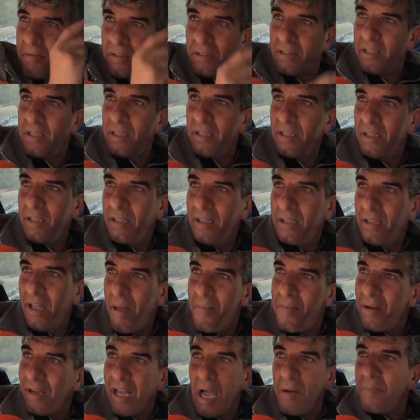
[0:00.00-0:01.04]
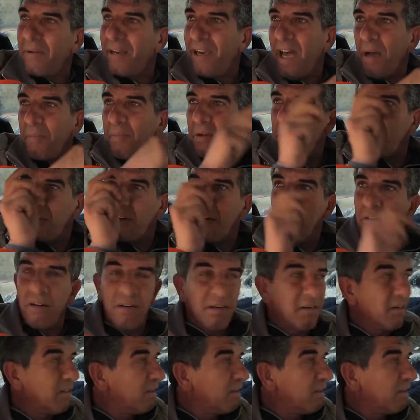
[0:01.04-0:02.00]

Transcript: امنت هذاك ما نحبطش خو